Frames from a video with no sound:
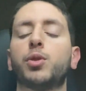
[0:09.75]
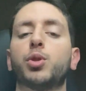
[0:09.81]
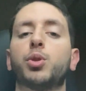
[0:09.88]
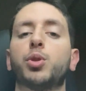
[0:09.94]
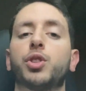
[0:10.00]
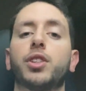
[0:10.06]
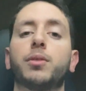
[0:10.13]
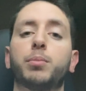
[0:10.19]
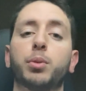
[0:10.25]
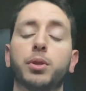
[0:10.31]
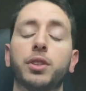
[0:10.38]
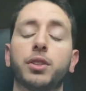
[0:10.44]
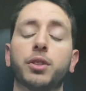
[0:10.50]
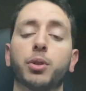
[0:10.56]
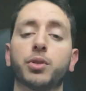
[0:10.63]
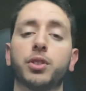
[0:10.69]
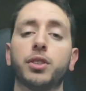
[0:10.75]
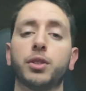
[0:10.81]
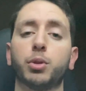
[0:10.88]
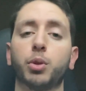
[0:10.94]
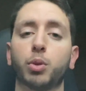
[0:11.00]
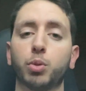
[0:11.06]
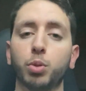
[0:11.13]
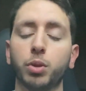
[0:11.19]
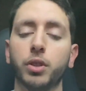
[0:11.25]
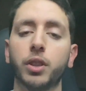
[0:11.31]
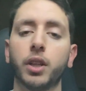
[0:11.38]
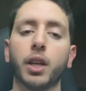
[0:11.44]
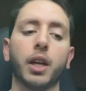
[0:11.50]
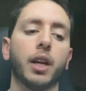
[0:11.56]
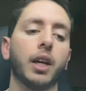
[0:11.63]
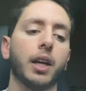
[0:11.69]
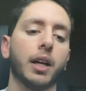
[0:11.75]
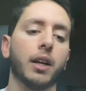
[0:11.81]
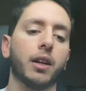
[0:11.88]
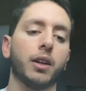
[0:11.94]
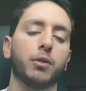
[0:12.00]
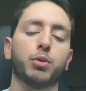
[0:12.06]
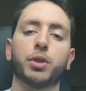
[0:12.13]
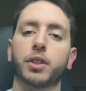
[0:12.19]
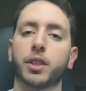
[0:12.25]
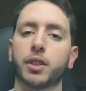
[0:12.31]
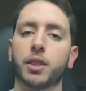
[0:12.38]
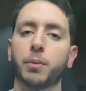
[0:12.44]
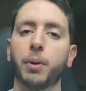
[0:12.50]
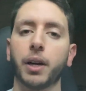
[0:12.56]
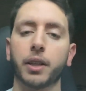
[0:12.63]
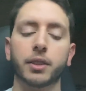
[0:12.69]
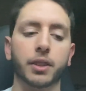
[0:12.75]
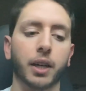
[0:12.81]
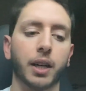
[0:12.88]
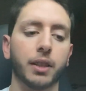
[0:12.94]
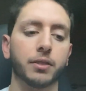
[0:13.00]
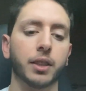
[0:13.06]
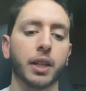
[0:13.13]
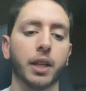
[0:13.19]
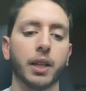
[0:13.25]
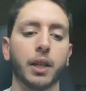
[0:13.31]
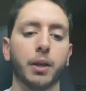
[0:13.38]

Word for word: j'ai une petite tendinite au coude, euh, vous inquiétez pas, rien de grave.